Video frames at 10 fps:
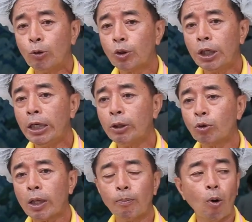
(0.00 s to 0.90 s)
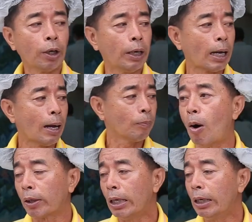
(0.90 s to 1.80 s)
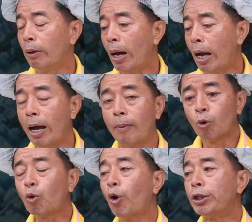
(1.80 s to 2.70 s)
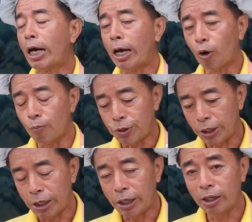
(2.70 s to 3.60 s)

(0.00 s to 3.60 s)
มีทุกที่ทุกตำบลนะครับบอกได้เลยว่าทุกคนจะลมดี